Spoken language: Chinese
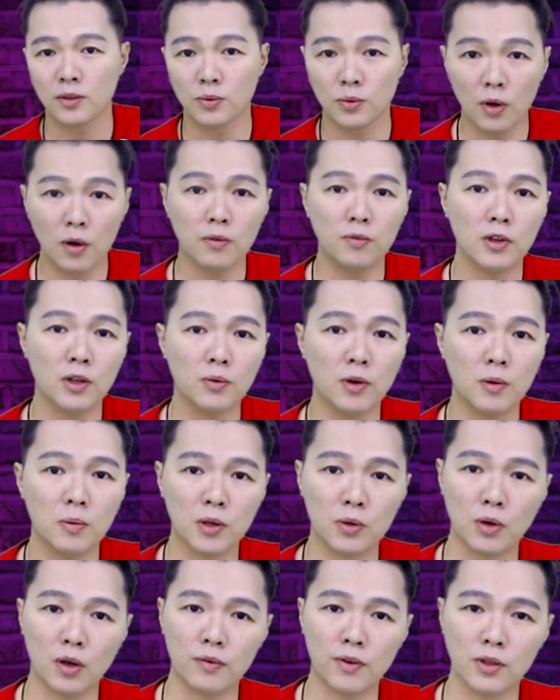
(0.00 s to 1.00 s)
Row V 位
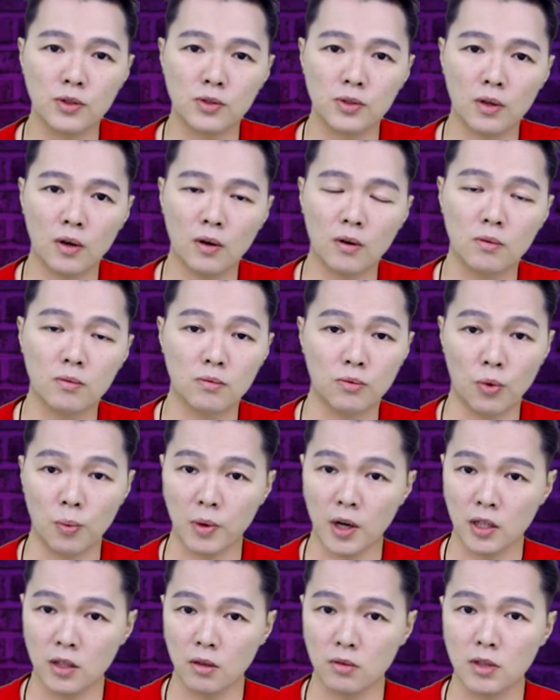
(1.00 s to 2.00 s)
被推翻之后，我
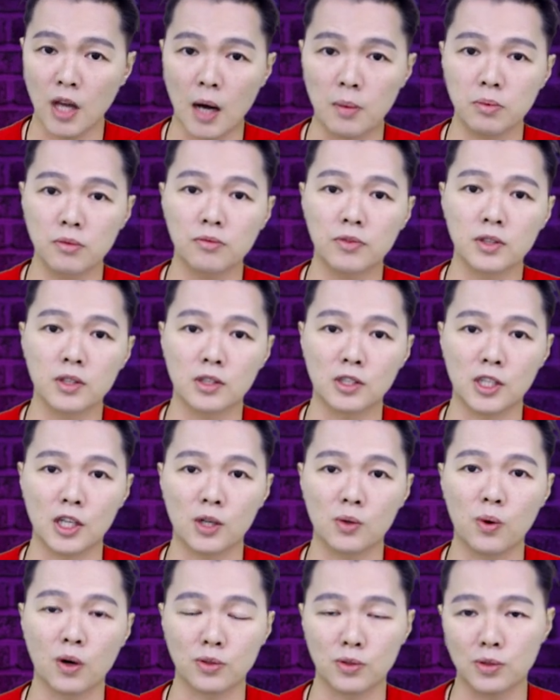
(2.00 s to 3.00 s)
们看到大部分的
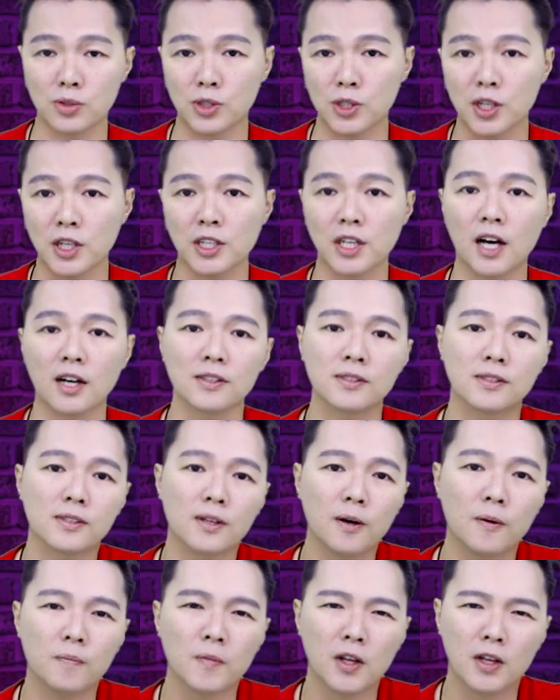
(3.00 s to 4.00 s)
情况是这个样子
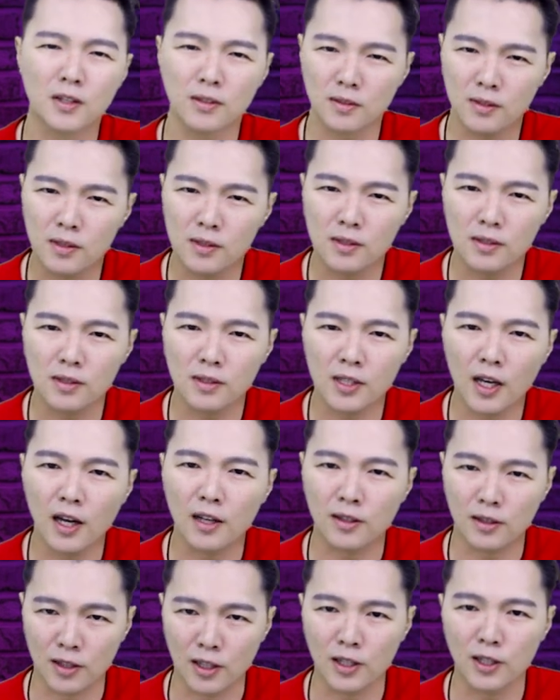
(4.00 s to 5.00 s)
的。这是
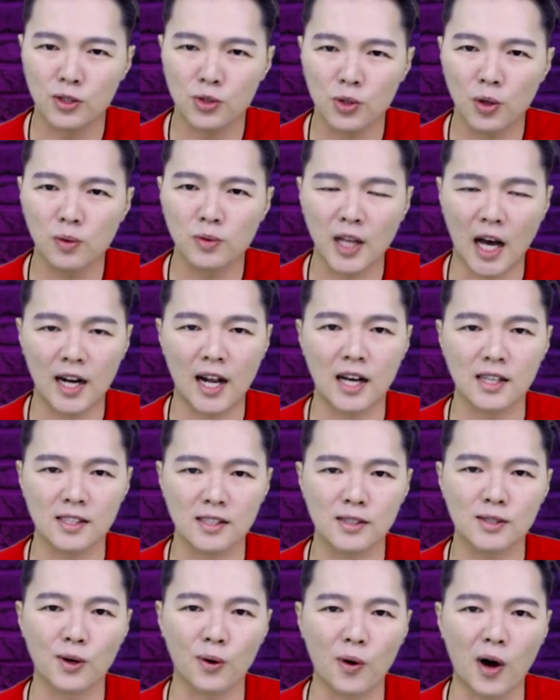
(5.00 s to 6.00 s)
在德州达拉
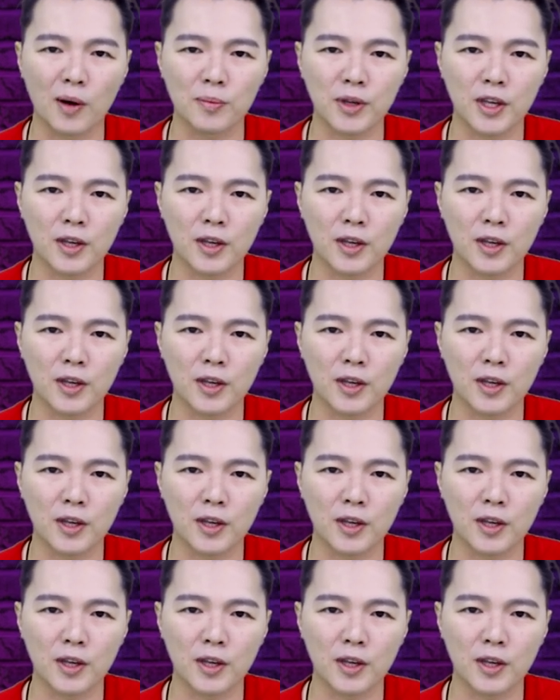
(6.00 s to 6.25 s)
斯的画